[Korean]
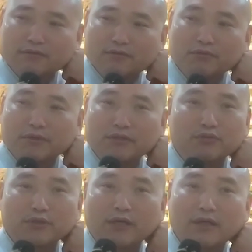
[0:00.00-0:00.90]
통계
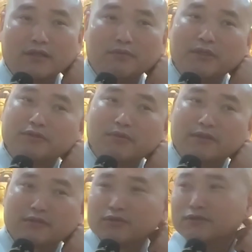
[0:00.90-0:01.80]
조사는 안
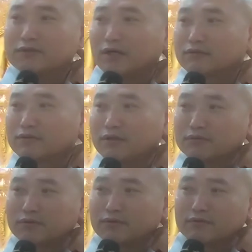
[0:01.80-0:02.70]
해봤지만 그러진 않을
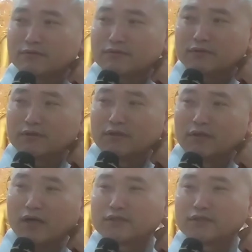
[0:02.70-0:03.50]
거라고요. 아